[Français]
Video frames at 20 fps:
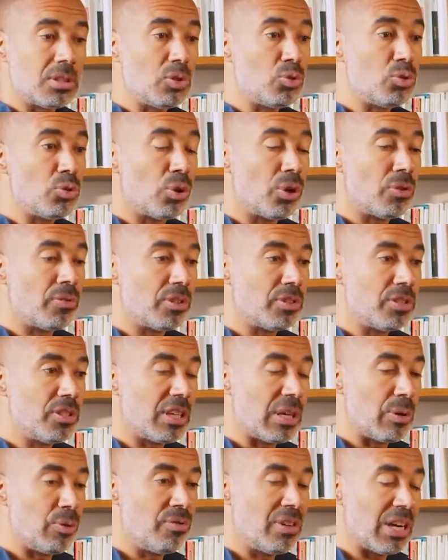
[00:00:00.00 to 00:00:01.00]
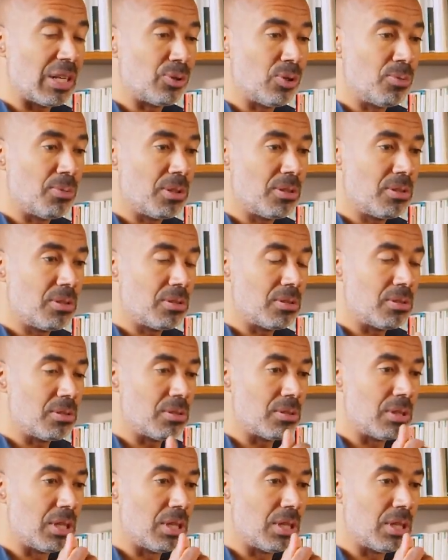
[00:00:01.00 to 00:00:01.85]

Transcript: si tu revendiquais ouvertement